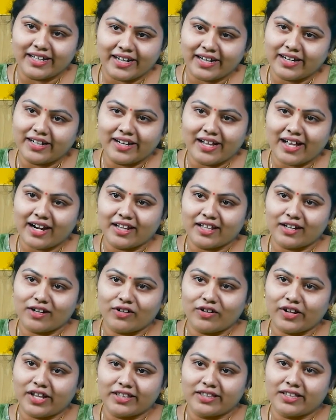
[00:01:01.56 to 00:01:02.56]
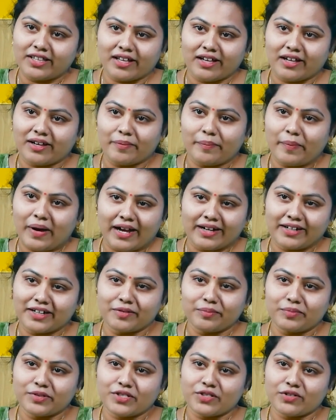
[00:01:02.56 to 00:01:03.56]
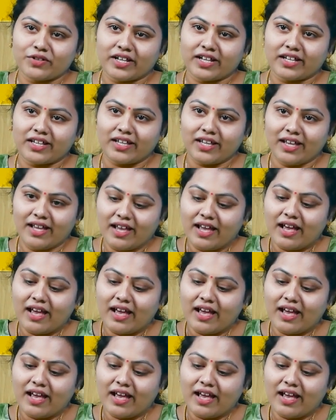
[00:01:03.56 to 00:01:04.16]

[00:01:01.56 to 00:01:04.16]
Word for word: గ్రీన్ కలర్లో ఎంత బాగా కనిపిస్తున్నాయి